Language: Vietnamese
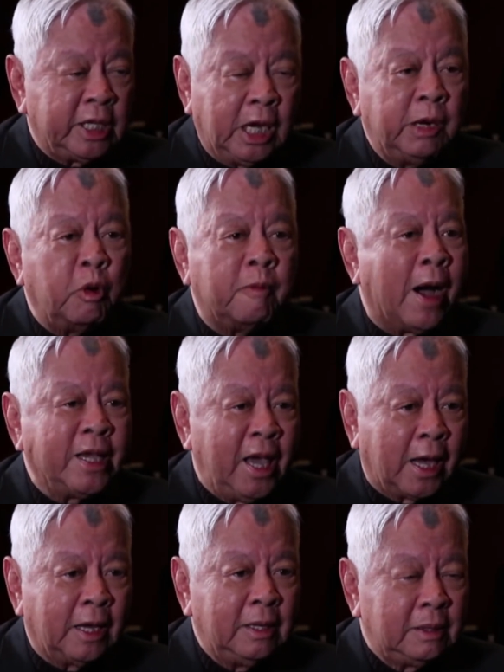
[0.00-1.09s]
chỉ là một bản
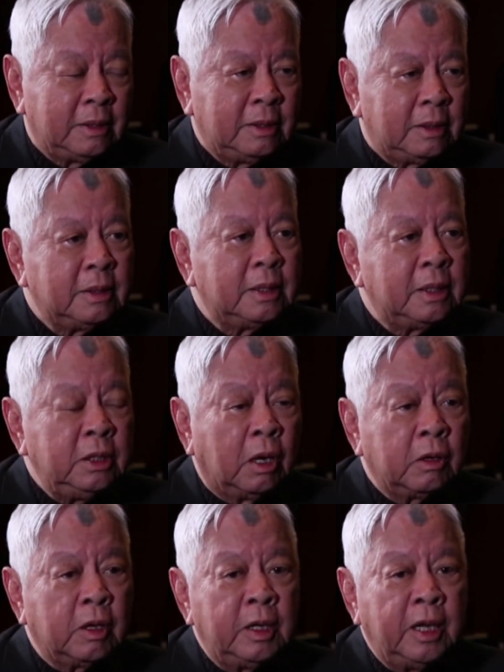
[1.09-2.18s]
nhạc, yeah.
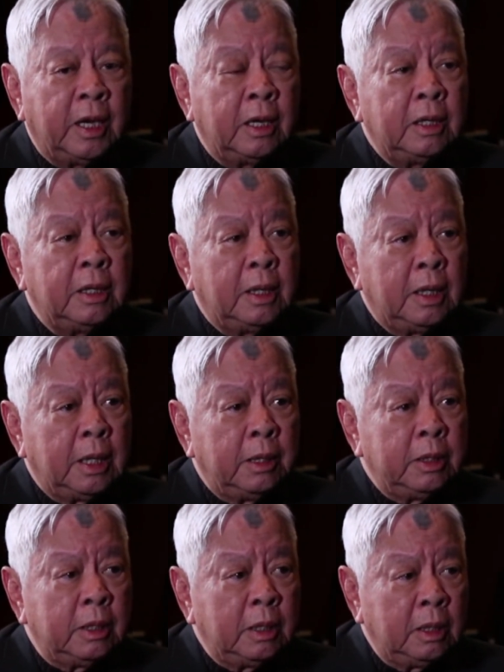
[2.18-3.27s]
Do cho nên
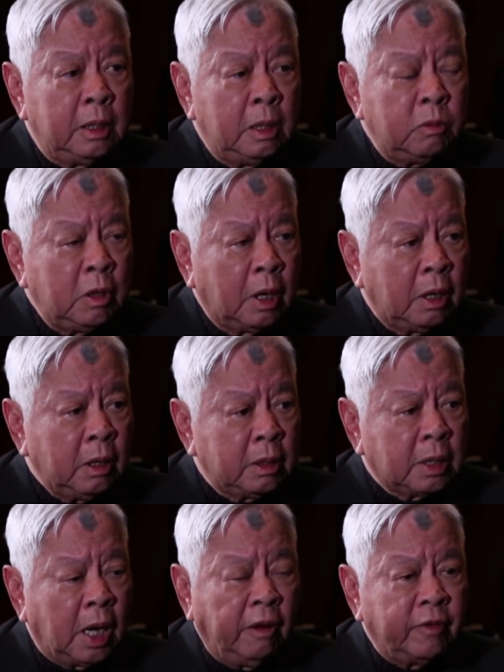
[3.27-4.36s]
lúc đó
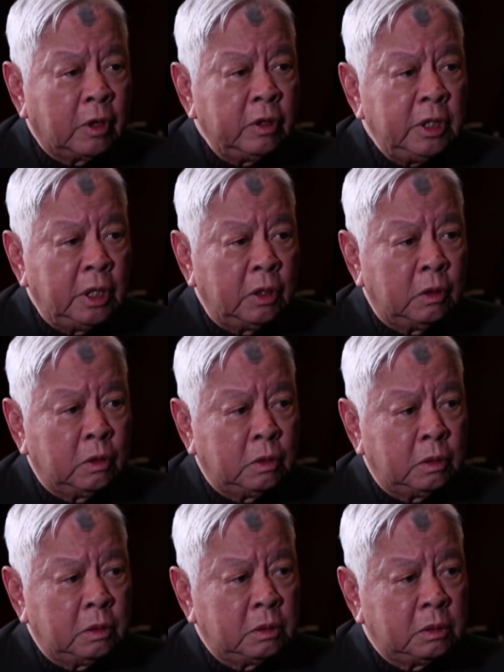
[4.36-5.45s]
cần phải có nhiều
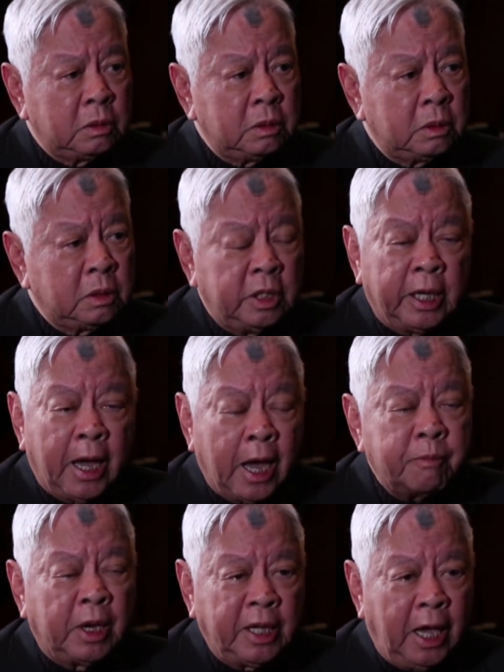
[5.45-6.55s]
người
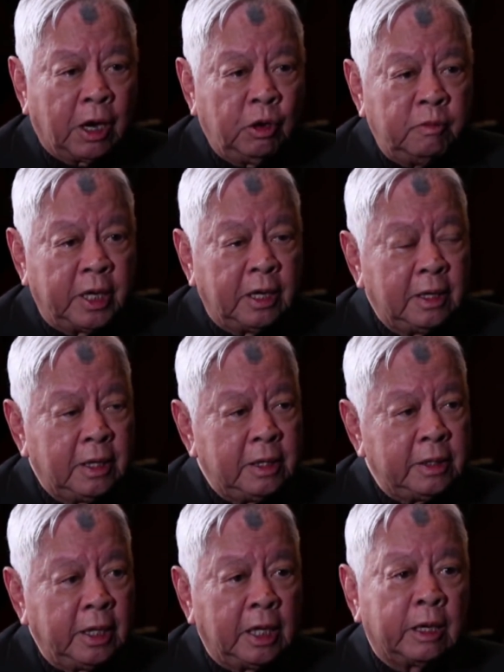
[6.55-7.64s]
hát bản nhạc của mình
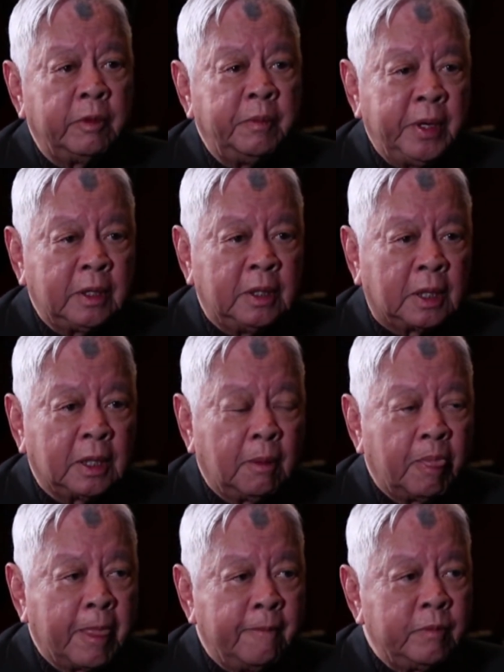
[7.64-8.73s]
thì người ta mới biết được,
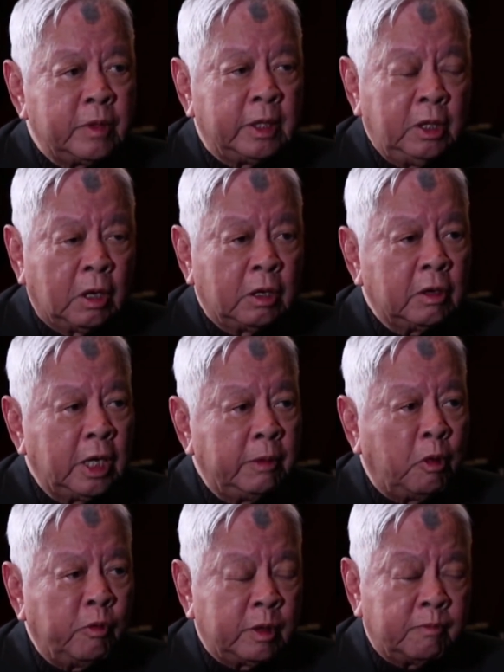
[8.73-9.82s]
yeah. Thì do đó cho
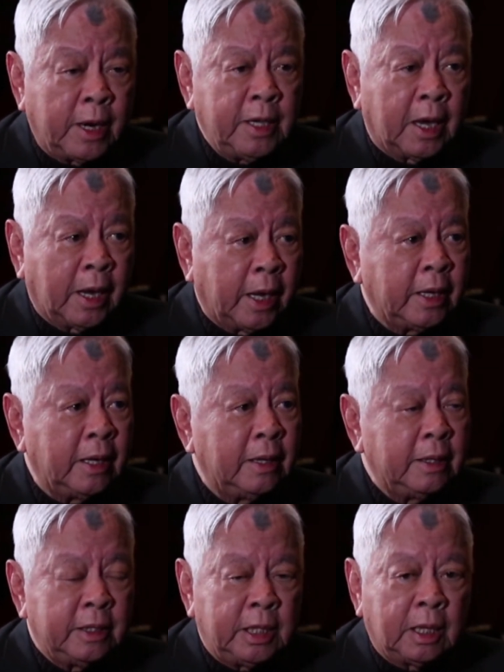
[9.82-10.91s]
nên một bản nhạc hay
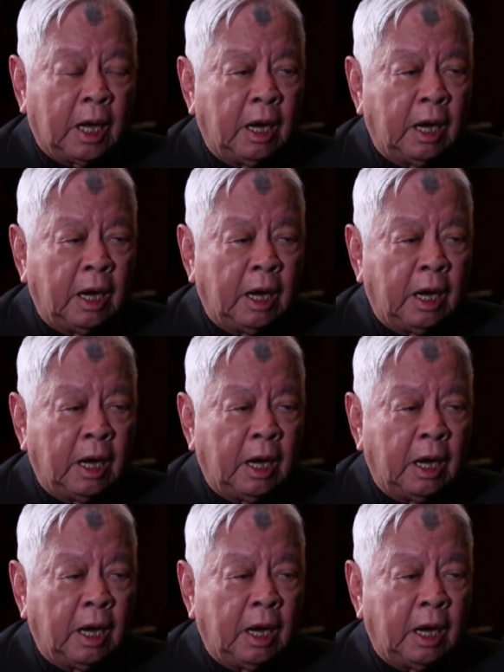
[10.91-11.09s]
thì